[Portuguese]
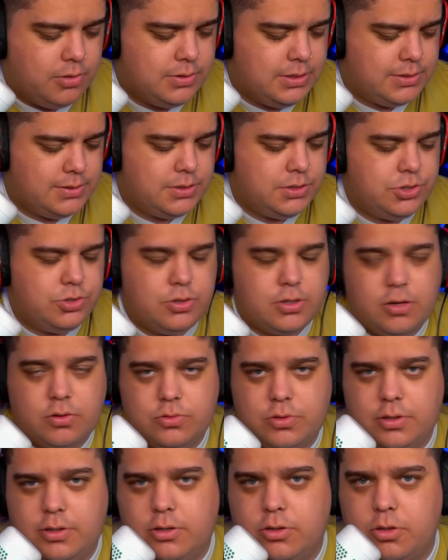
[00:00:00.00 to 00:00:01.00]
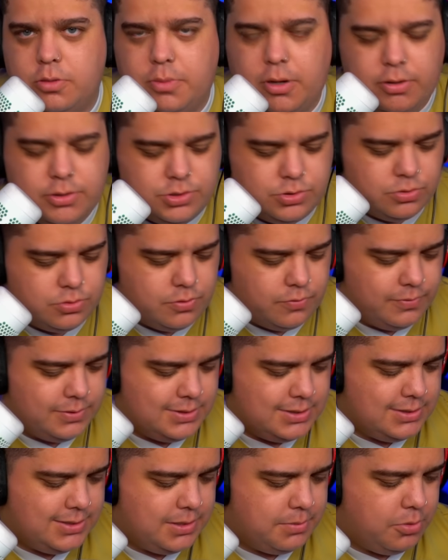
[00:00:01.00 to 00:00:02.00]
decidi jogar o torneio global junto com
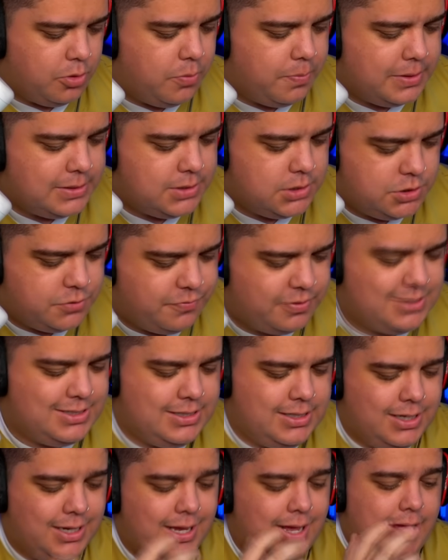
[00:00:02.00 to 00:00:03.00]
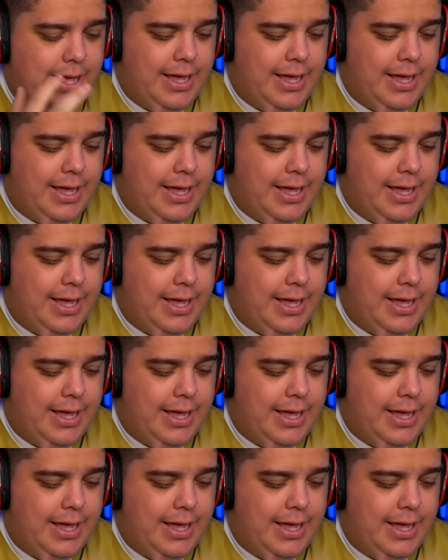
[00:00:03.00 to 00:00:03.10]
vocês, é bom pra gente fazer